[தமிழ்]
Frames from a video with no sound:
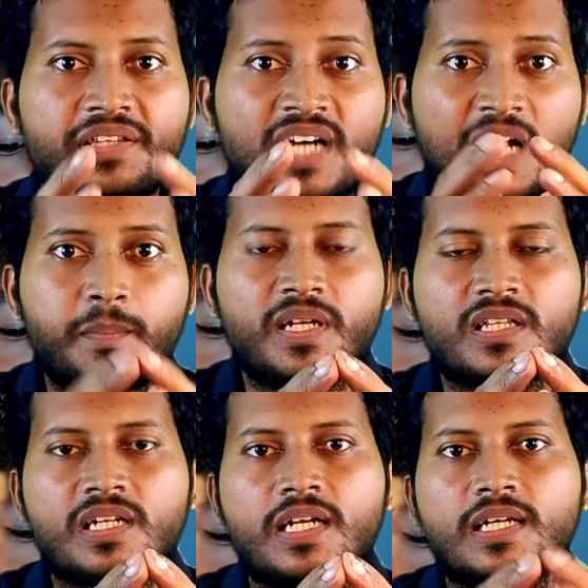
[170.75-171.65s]
இது ஆன்
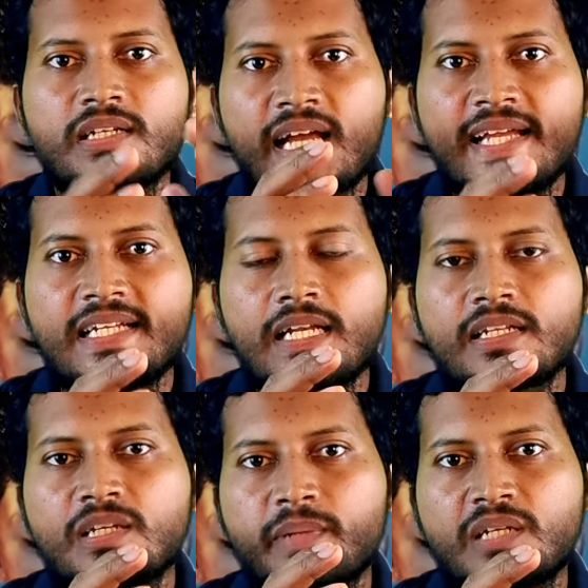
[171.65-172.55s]
பண்ணுறதுனால
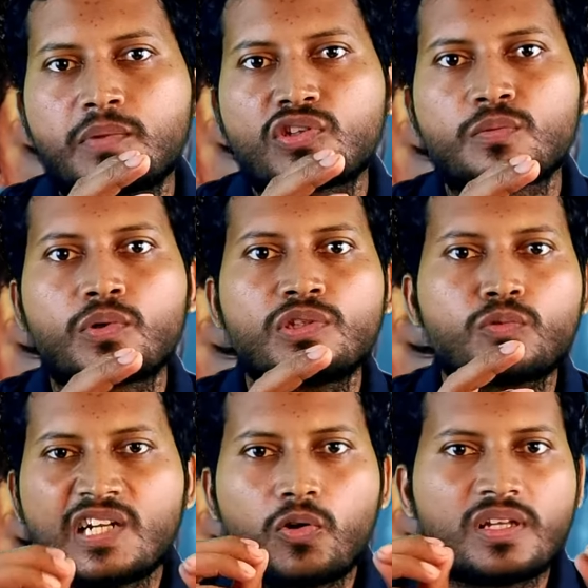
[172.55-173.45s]
நைட்டில் நீங்கள் பயன்படுத்தும் போது
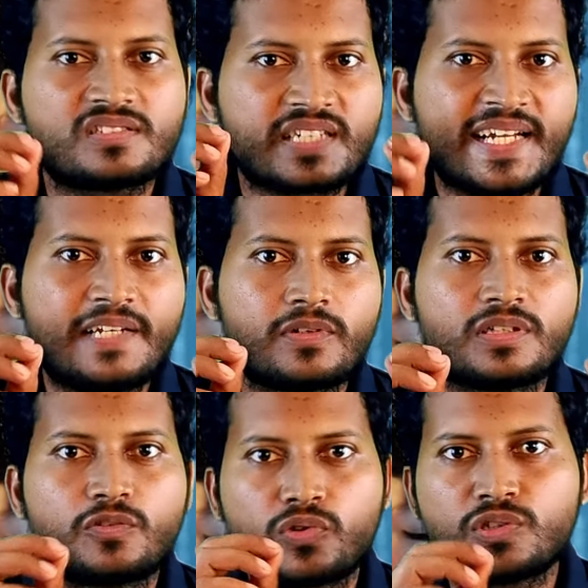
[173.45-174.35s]
கண்களோட ஸ்ட்ரெயின்
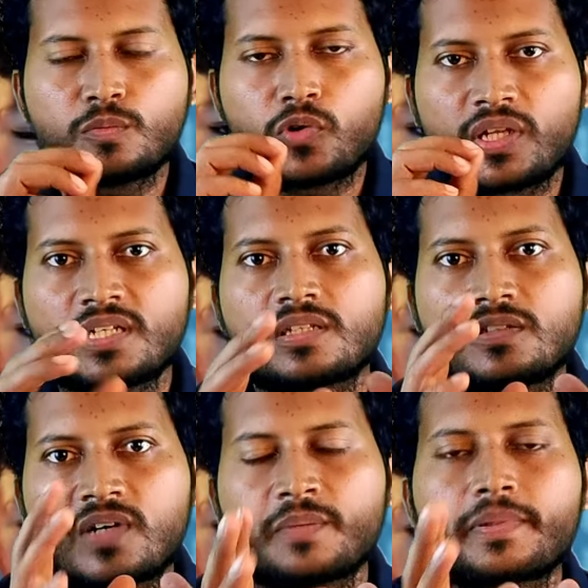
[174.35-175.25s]
வந்து கொஞ்சம்
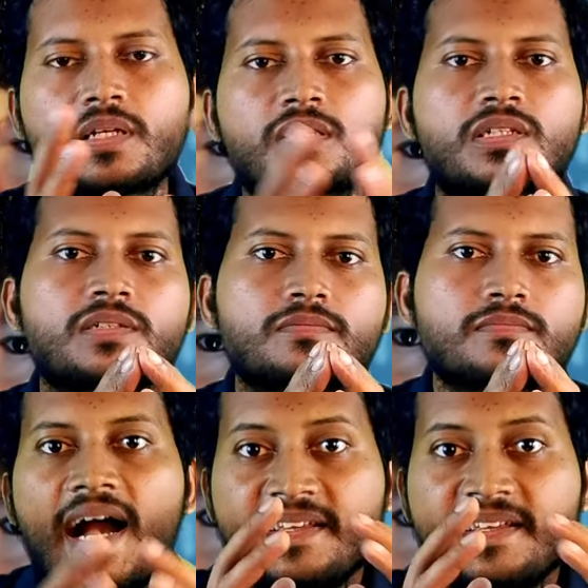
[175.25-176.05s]
குறையறதுக்கு வாய்ப்புகள் இருக்குது